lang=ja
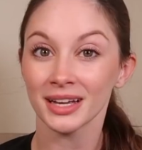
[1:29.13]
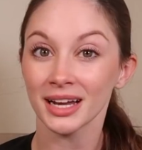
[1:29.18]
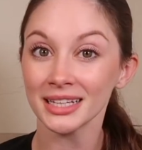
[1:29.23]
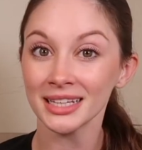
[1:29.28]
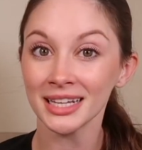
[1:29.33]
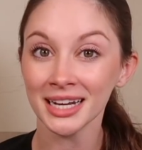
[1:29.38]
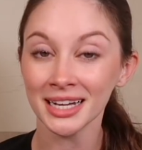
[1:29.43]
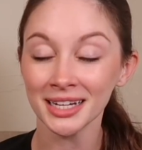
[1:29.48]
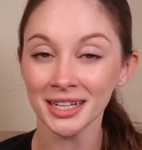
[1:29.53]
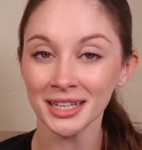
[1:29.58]

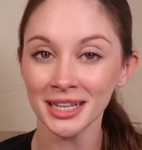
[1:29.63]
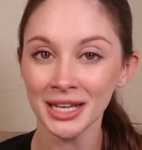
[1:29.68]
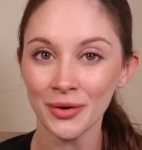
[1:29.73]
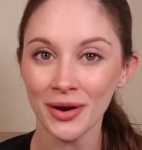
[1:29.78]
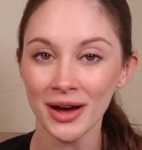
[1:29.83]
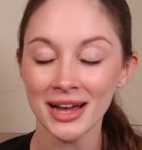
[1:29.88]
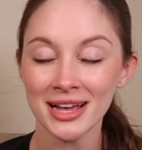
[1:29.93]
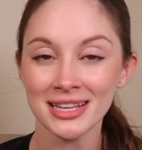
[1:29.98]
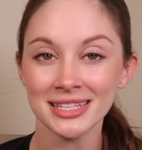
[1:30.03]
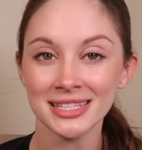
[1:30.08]
カタカナで
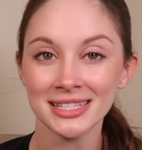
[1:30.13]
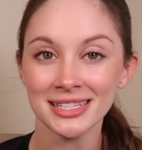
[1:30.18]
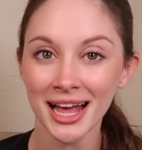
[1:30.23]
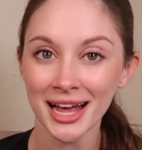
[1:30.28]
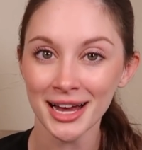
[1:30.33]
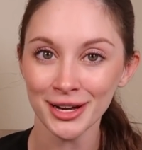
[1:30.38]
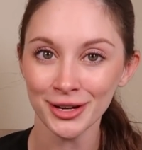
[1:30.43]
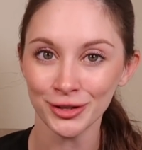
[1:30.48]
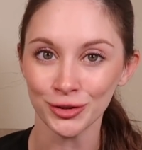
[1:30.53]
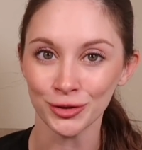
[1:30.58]
は、
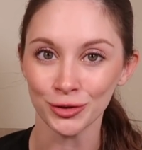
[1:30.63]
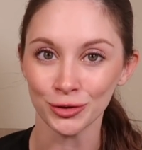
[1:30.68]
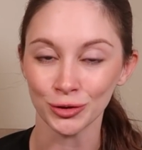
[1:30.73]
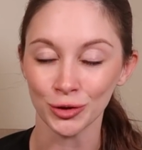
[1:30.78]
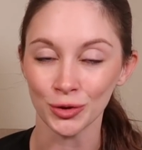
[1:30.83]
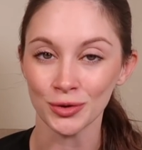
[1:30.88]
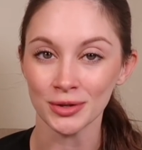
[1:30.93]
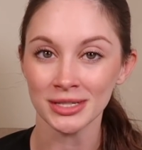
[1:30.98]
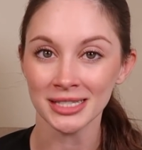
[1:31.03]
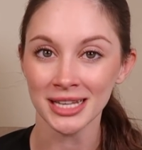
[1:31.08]
サンキュー
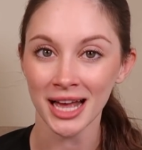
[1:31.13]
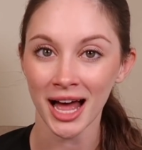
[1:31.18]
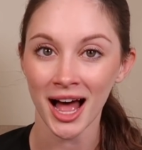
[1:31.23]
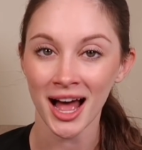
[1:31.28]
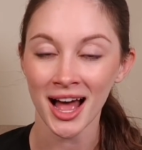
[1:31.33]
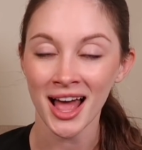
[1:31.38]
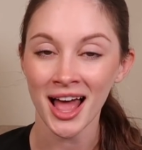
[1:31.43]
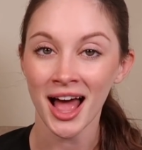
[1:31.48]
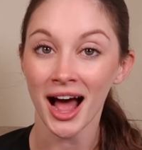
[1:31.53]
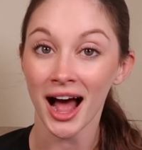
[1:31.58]
と
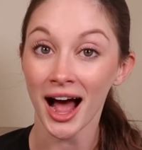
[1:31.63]
サ、